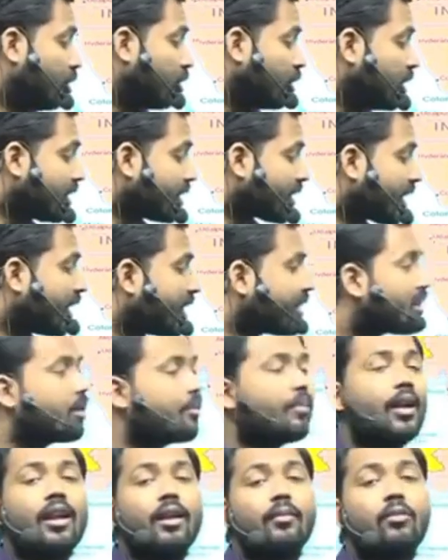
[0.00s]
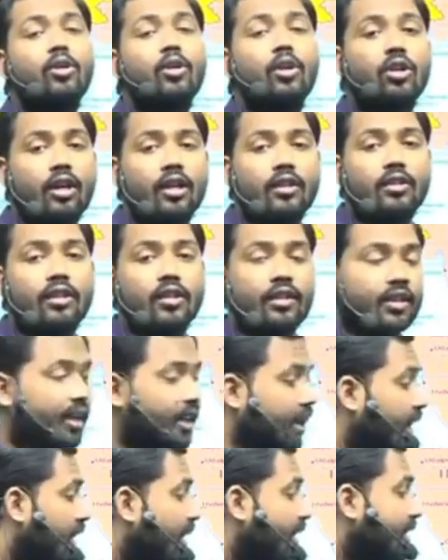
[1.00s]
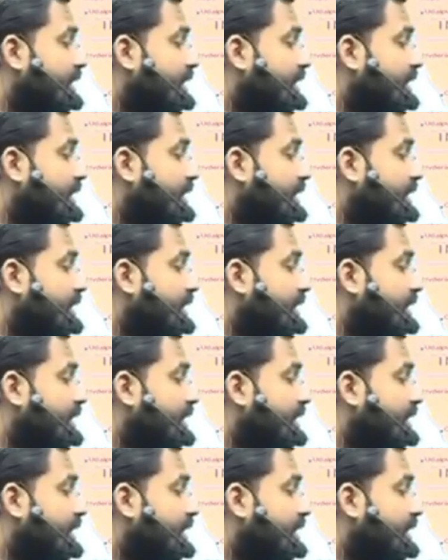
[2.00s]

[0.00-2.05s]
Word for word: तो इसका इस्तेमाल हम लोग कर सकते हैं